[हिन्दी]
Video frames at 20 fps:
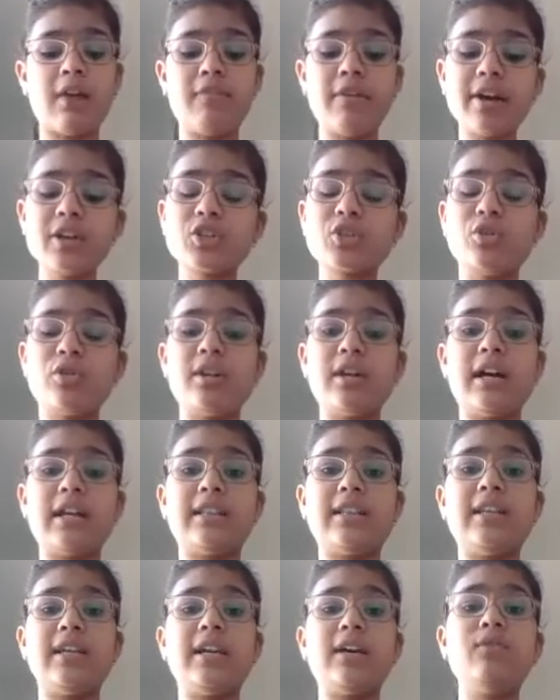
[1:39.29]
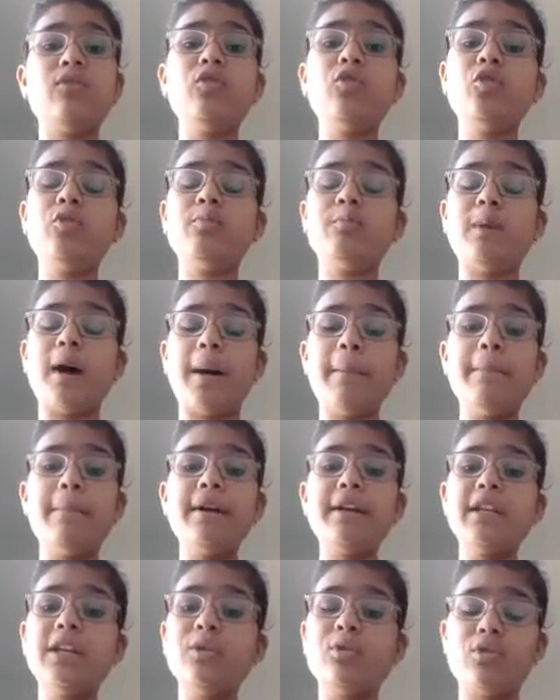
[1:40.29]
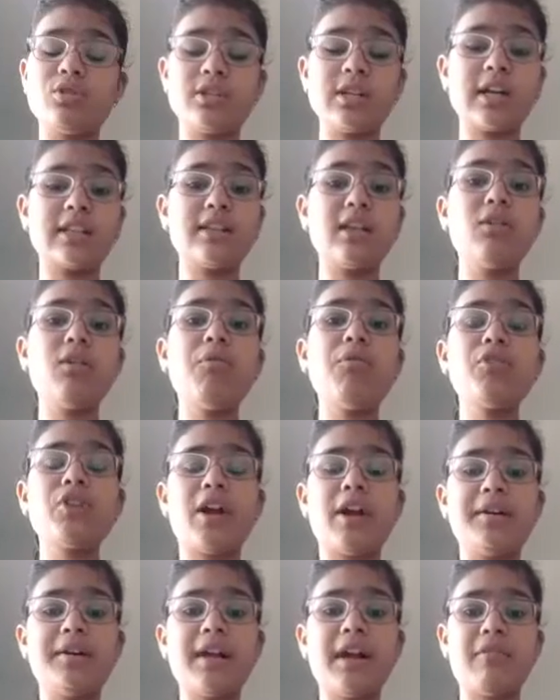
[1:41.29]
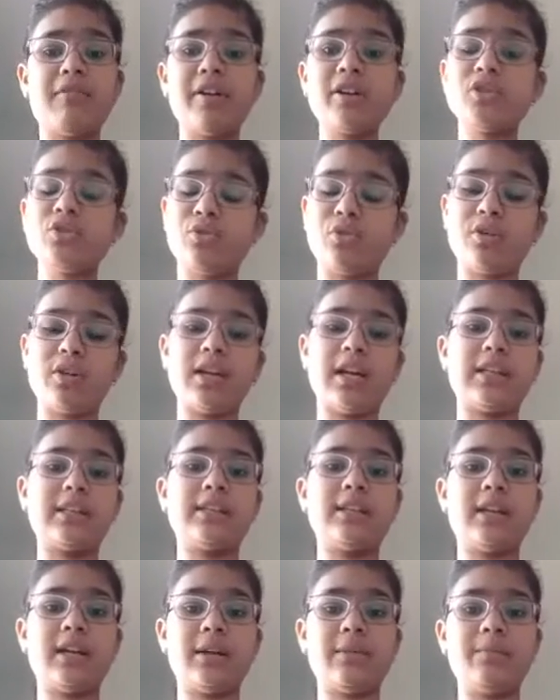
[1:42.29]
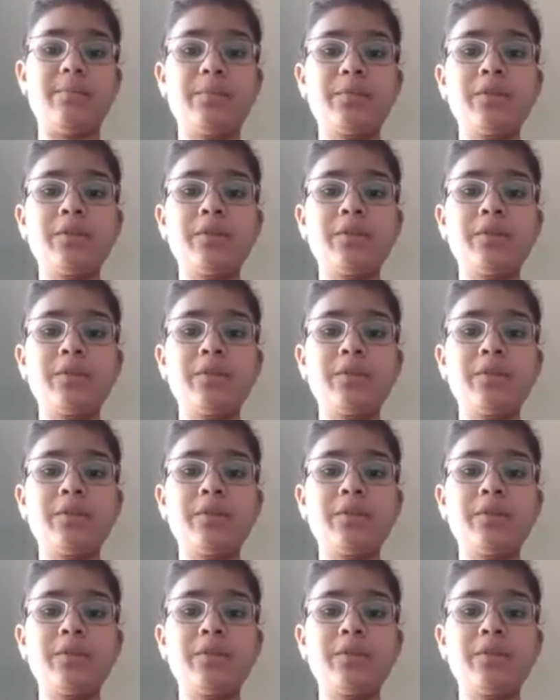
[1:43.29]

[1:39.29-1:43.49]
इफेक्ट छोड़ जाते हैं वो भाप बन के उठ जाता है और वो ठंडा इफेक्ट छोड़ जाता है